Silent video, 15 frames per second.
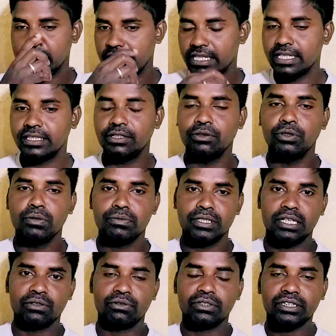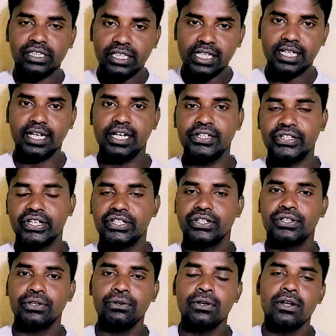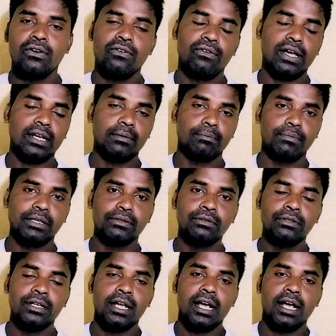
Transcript: ఏదైతే యూట్యూబ్ ఛానల్ కొత్తగా క్రియేట్ చేసినారో వాళ్ళు మీకు